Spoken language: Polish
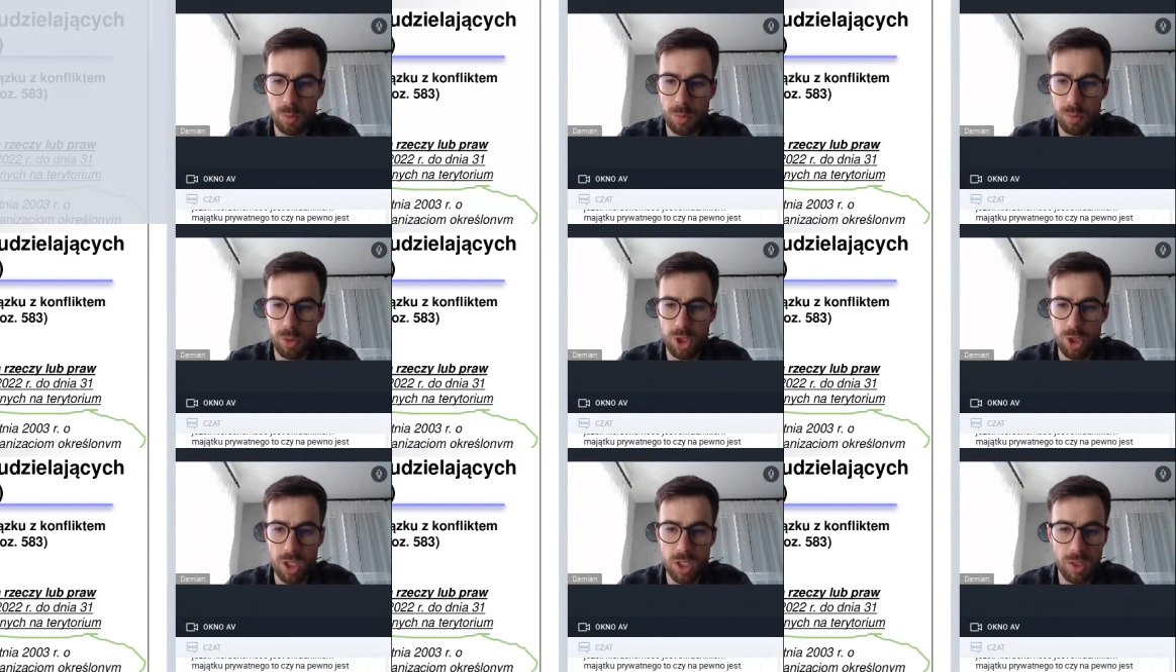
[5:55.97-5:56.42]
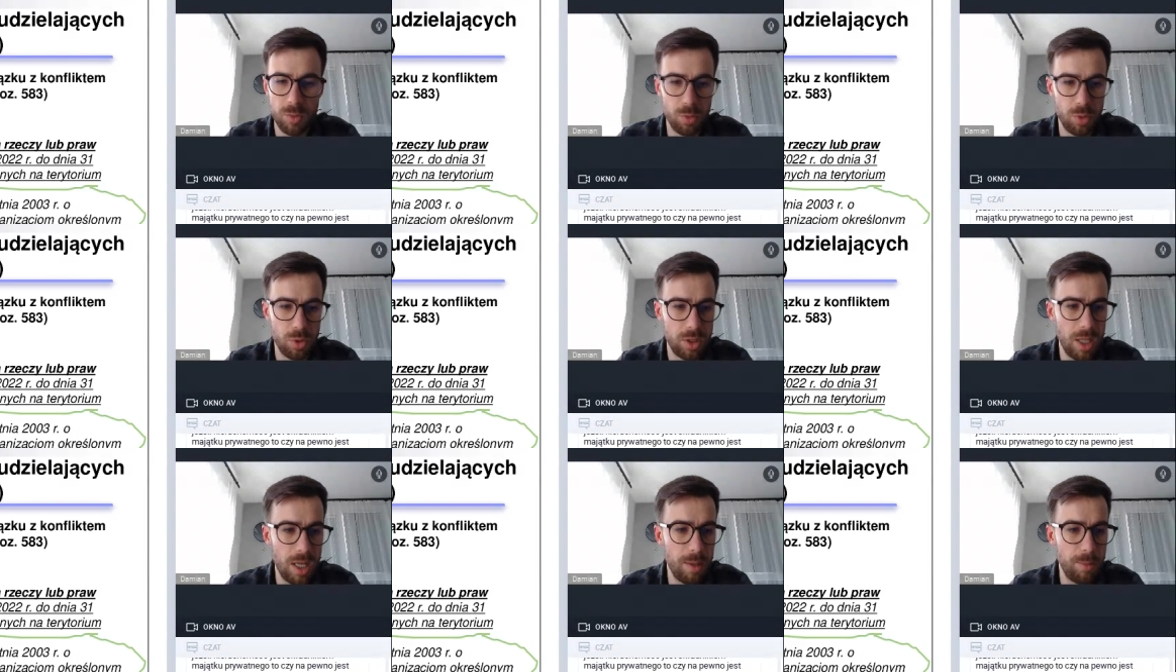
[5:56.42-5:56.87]
w
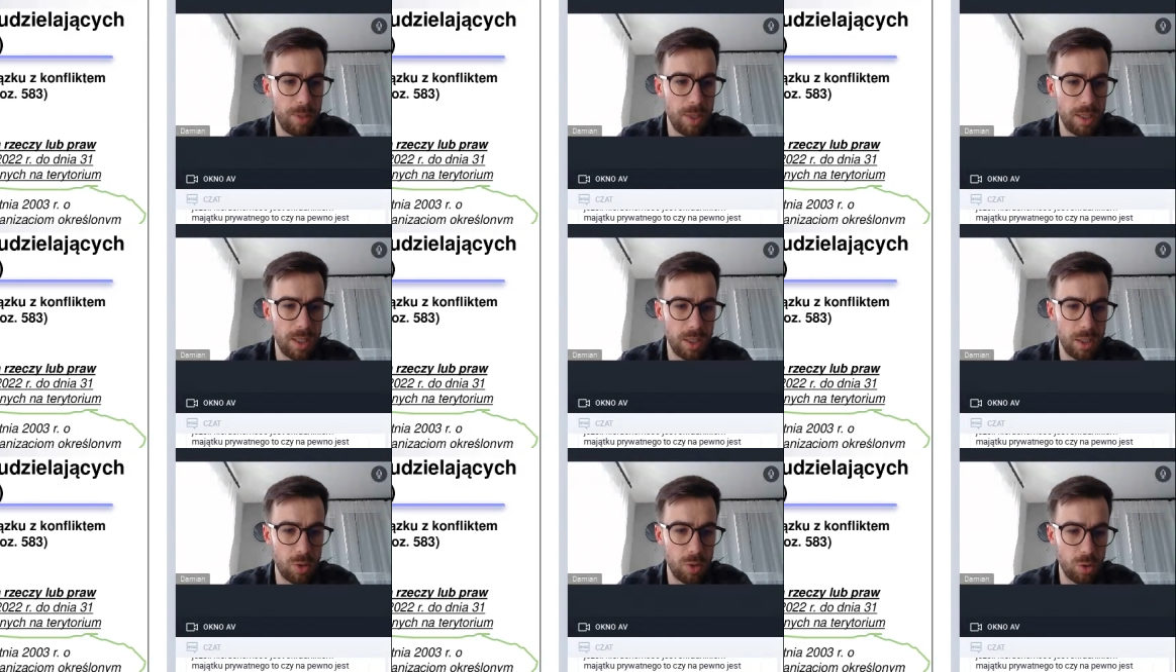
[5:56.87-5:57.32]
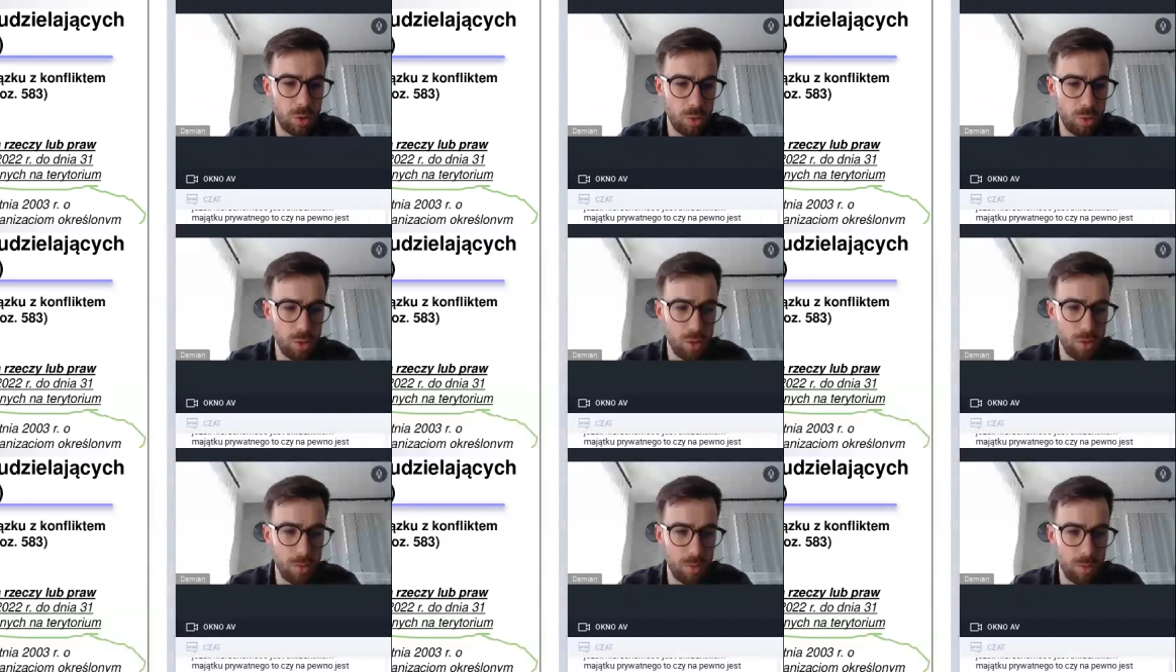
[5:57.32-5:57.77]
poprzednim ustępie, ten, o
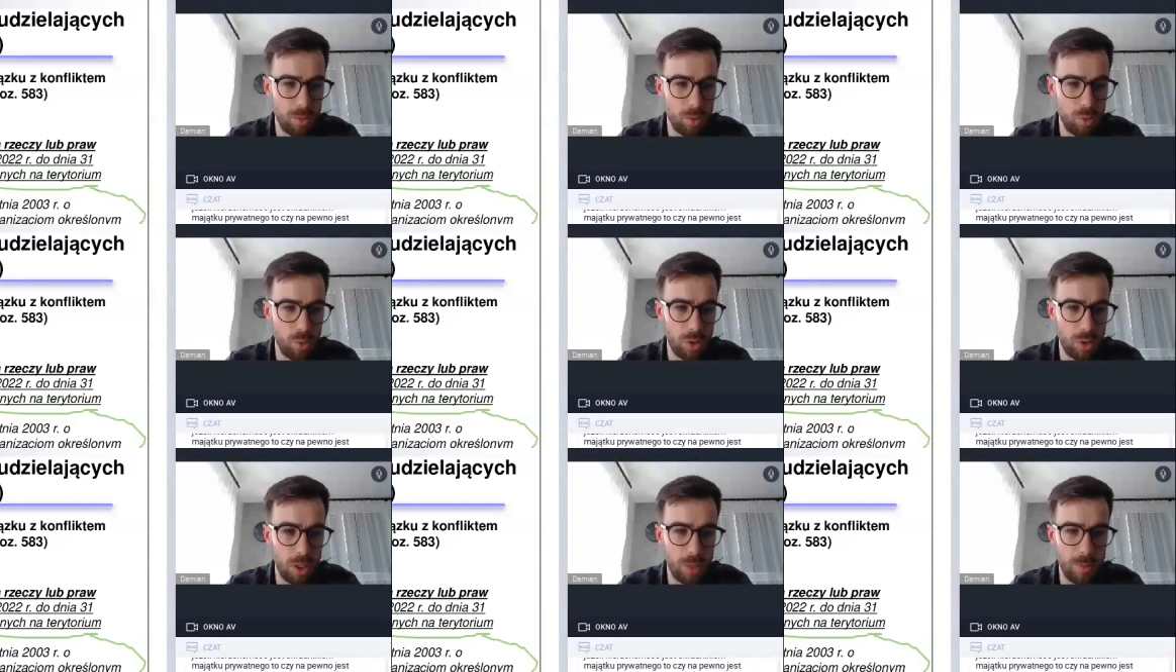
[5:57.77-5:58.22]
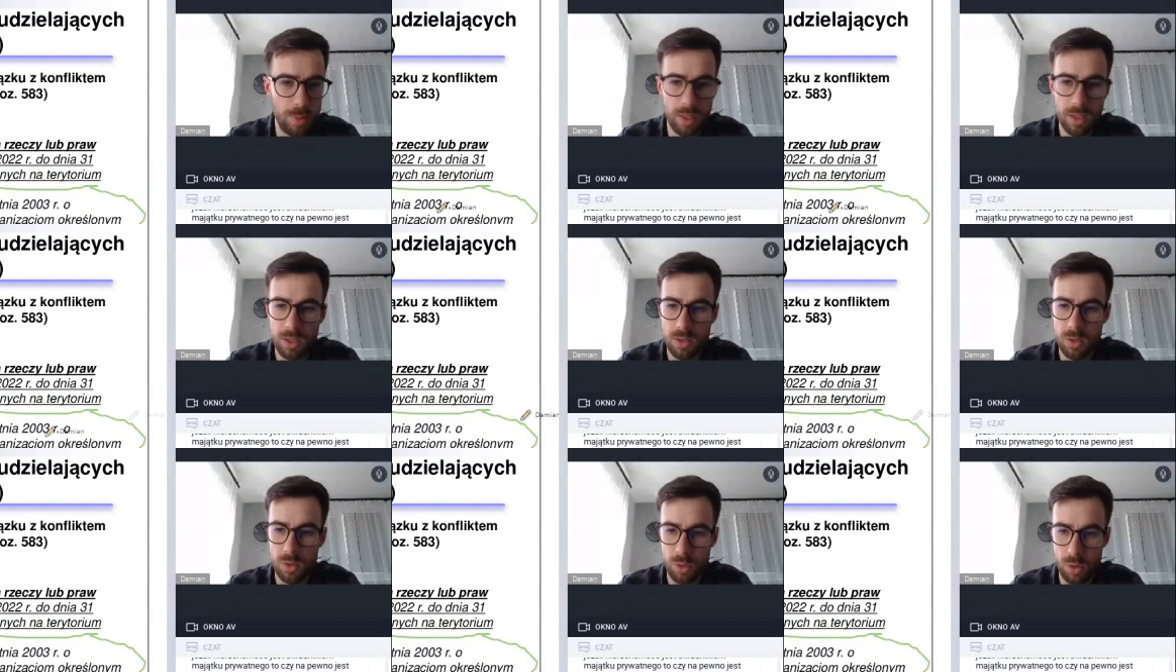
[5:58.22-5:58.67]
którym tutaj
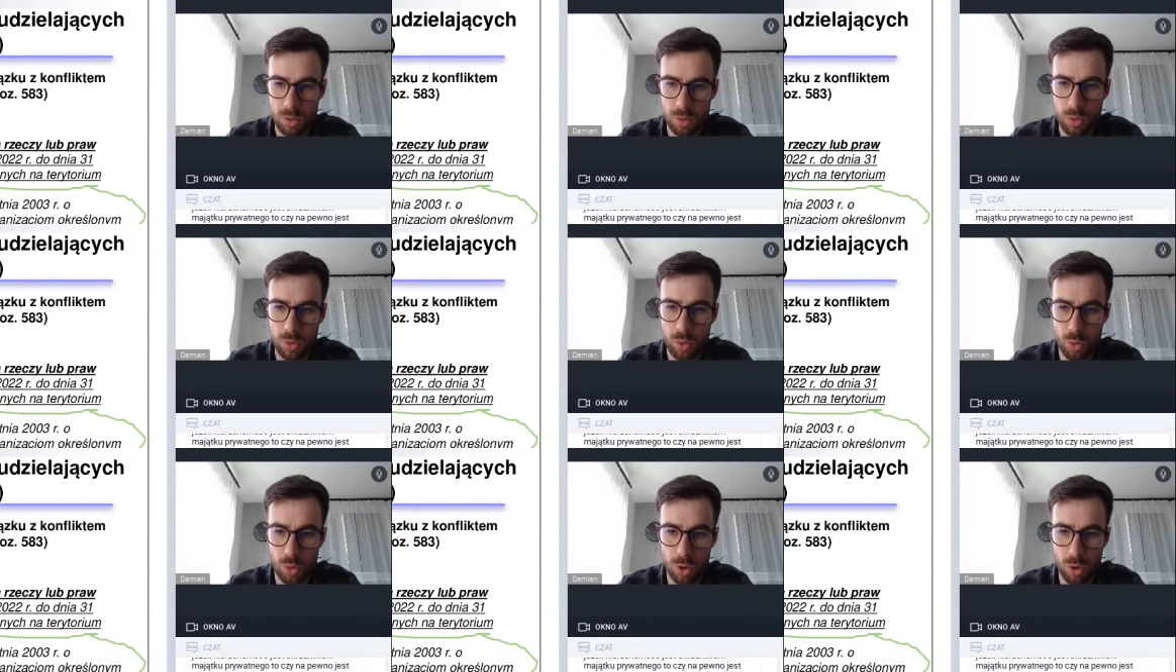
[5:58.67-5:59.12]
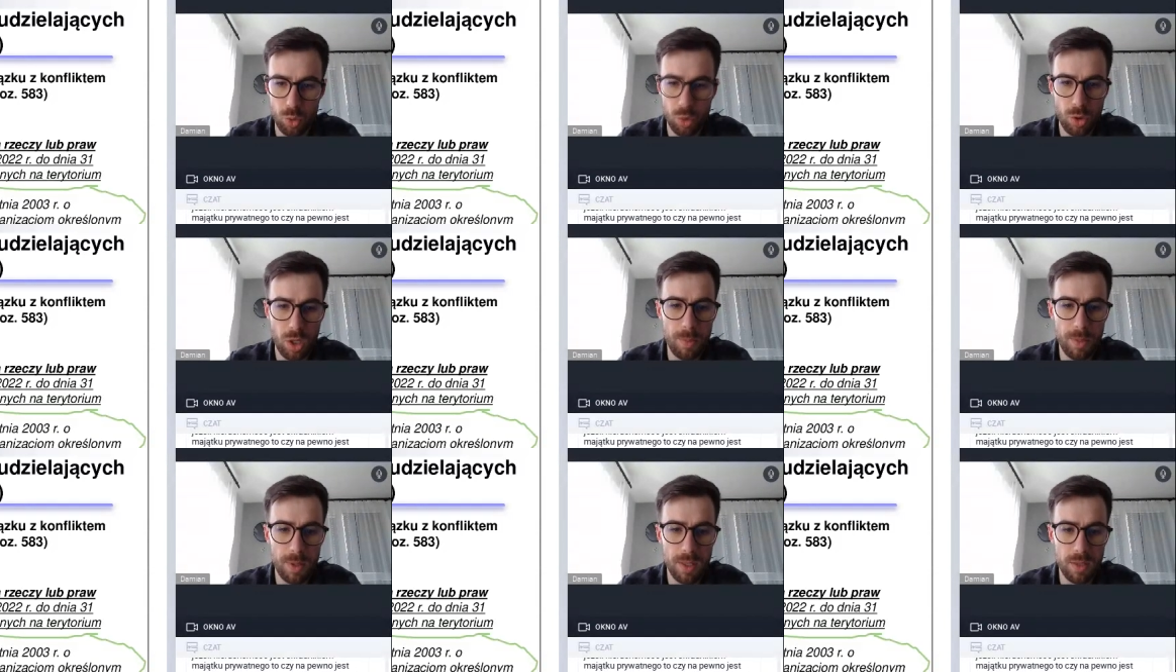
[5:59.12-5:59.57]
państwu,
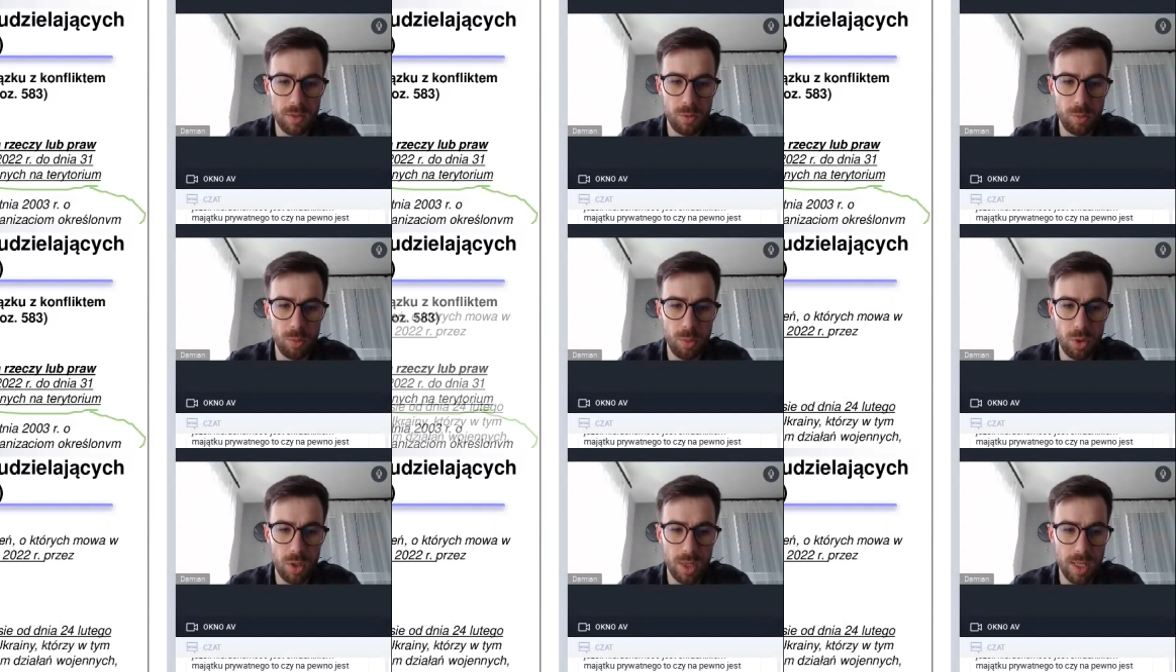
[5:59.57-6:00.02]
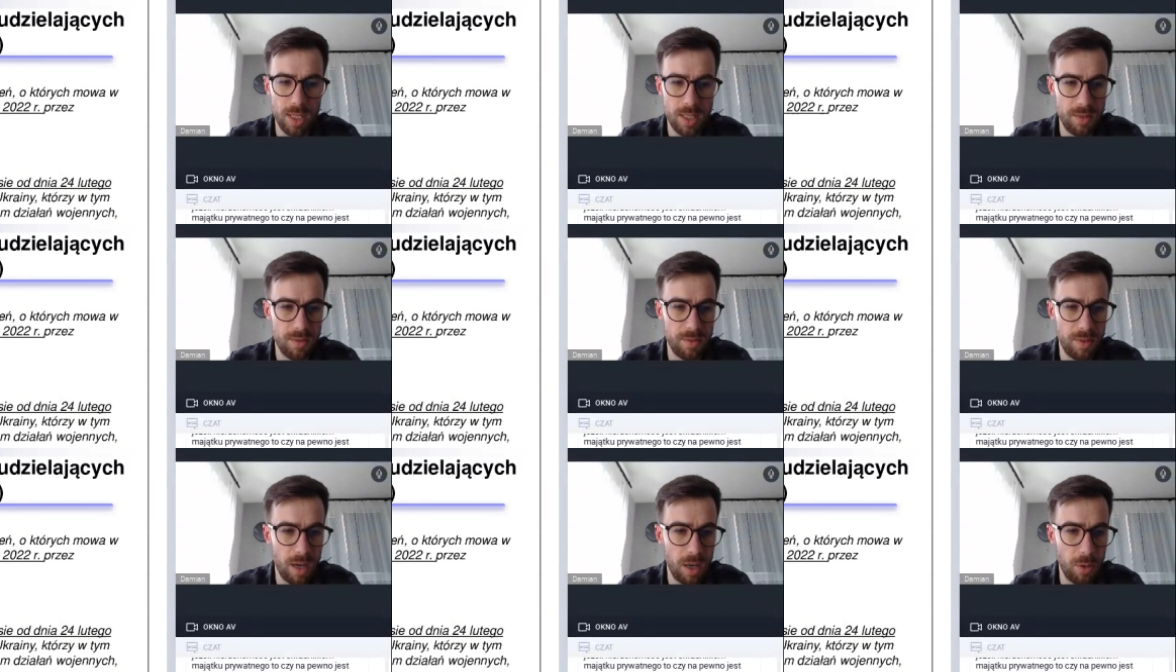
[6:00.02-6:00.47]
który tutaj Państwu
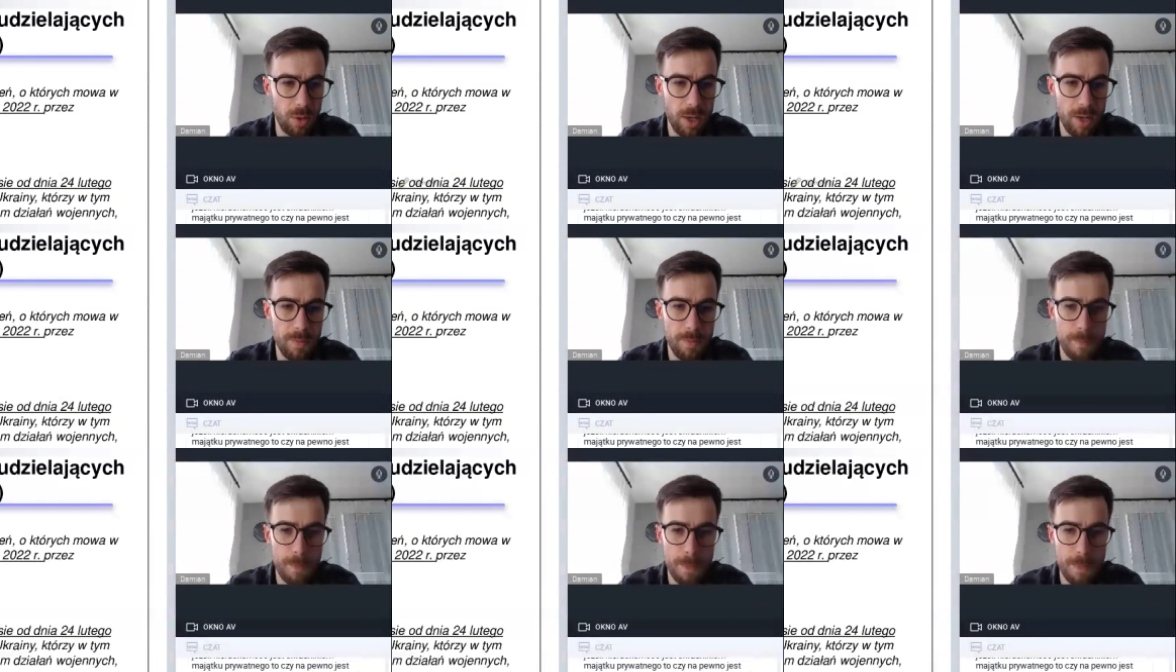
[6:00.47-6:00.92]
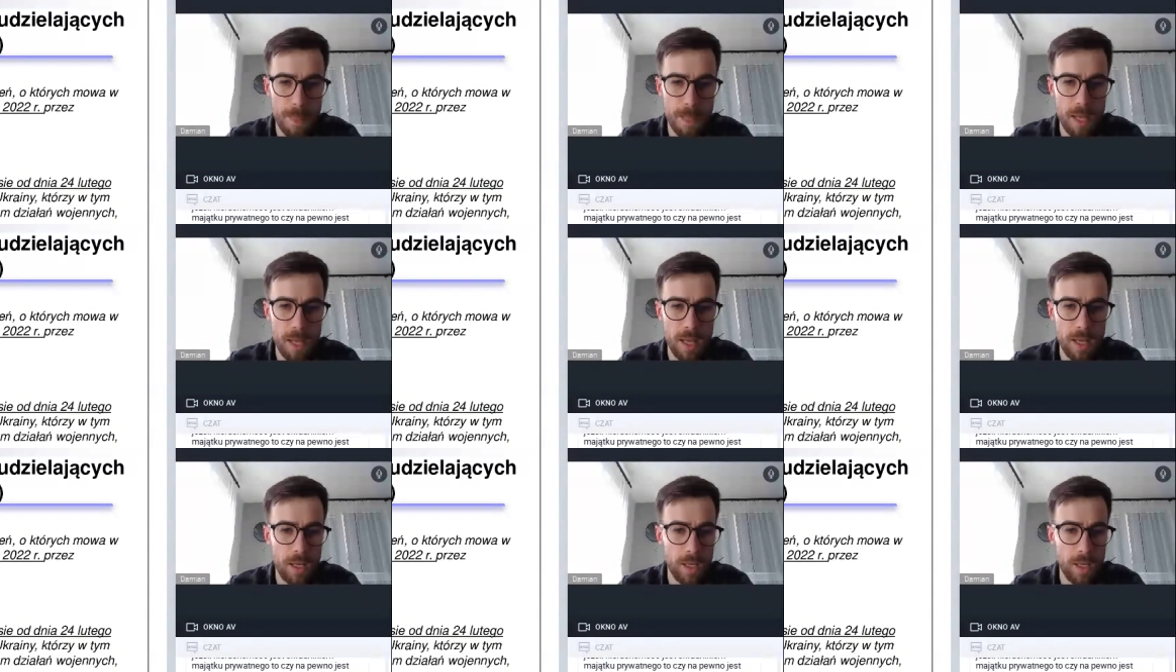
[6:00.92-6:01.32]
pokazywałem.